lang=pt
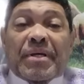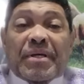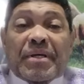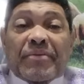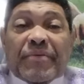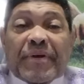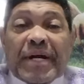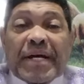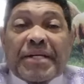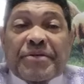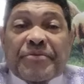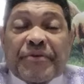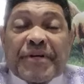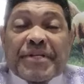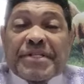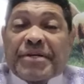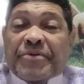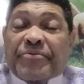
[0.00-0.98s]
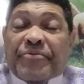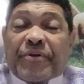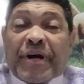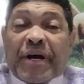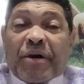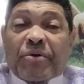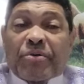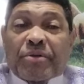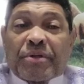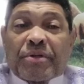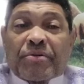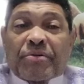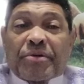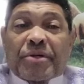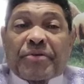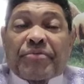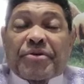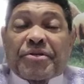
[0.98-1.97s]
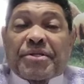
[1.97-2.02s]
que vai te fazer falta,
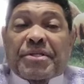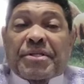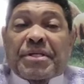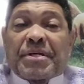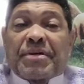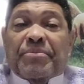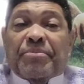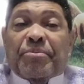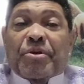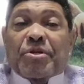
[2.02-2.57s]
ou que você